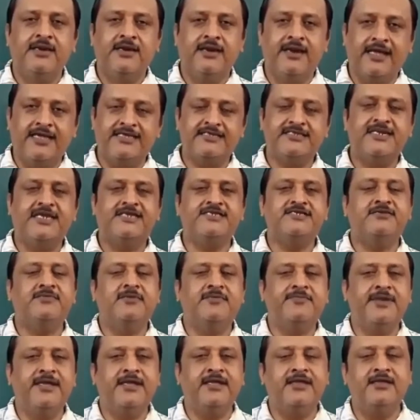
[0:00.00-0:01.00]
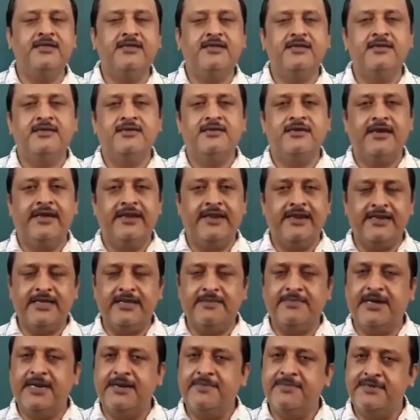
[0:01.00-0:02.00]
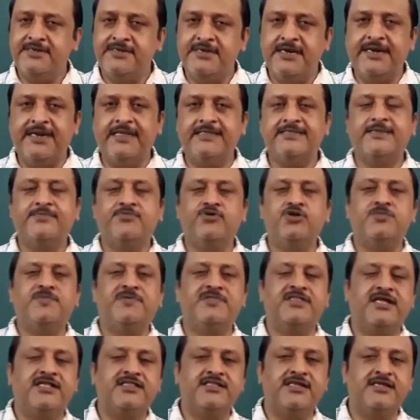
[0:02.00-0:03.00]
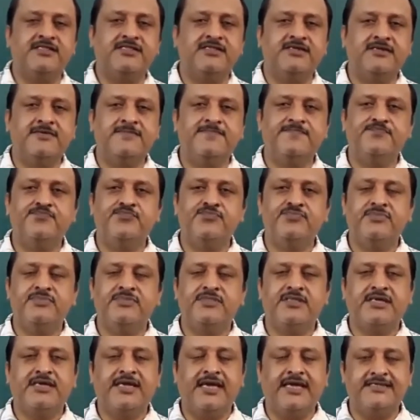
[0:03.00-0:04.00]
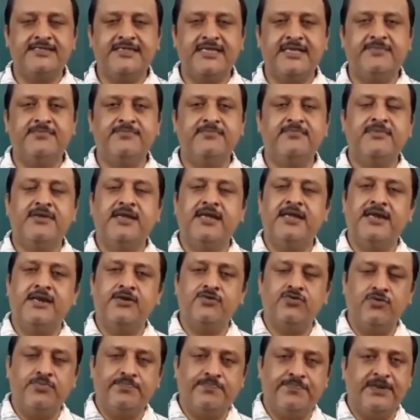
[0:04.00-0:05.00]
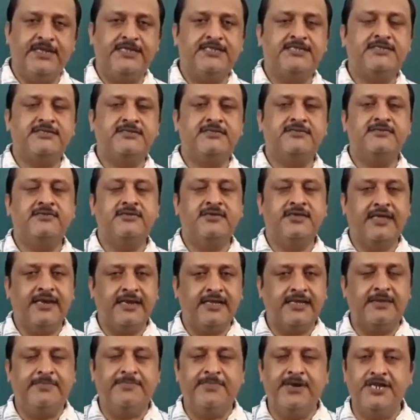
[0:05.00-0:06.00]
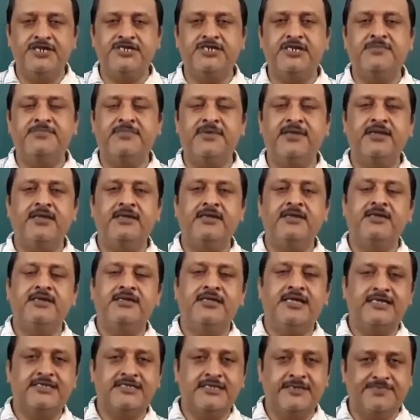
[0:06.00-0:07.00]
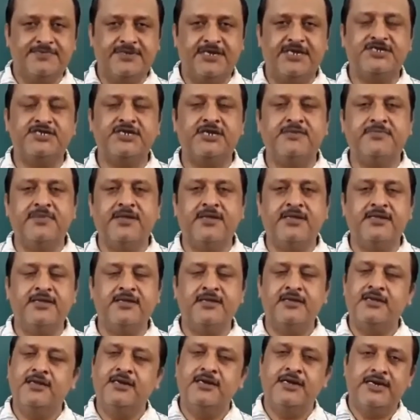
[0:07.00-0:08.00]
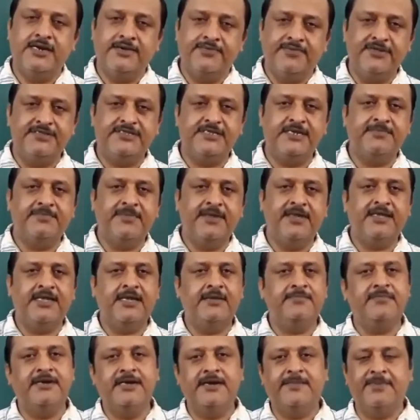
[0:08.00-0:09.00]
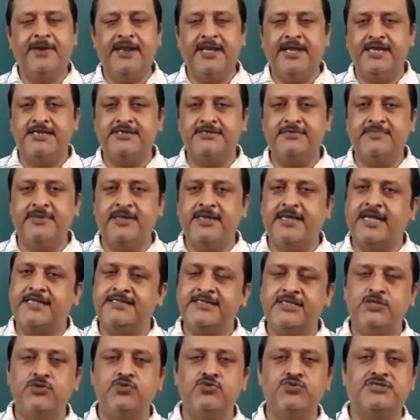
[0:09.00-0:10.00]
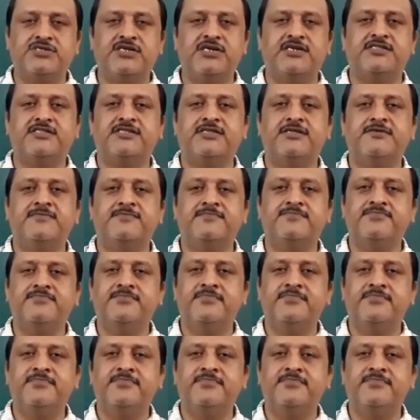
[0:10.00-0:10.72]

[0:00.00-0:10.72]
लास्ट लेक्चर हमने एरर के बारे में डिटेल सब कुछ बता दिया था कि कैसे हम एरर को प्लस यानी कम्बिनेशन में या सब्सट्रैक्शन में डिवीजन में या मल्टीप्लिकेशन में कैसे यूज़ करते हैं